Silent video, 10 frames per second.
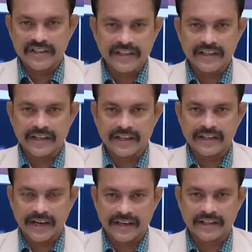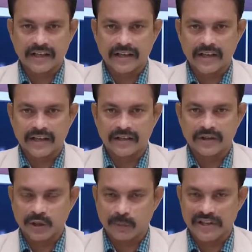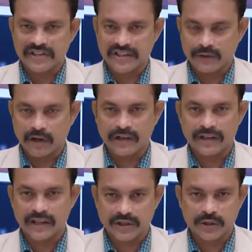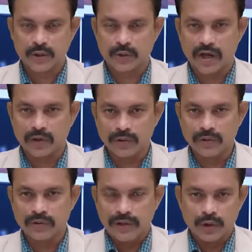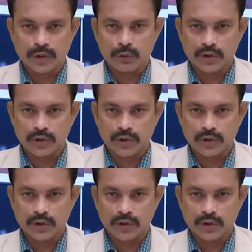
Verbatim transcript: సినీ నటి నయనతార తిరుమల శ్రీవారిని దర్శించుకున్నారు ఈ రోజు